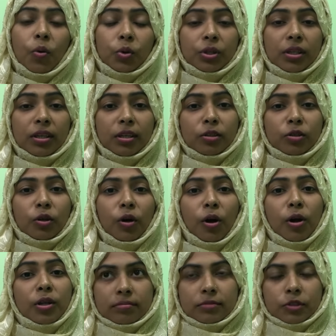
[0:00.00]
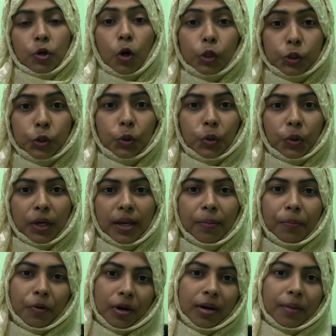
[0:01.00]
অতিরিক্ত কষ্ট করে
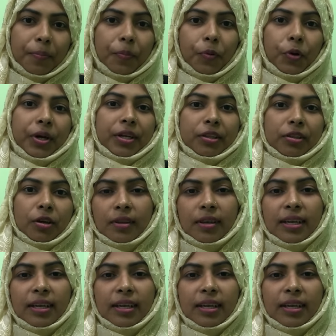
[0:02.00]
পড়াটা পড়ে নিত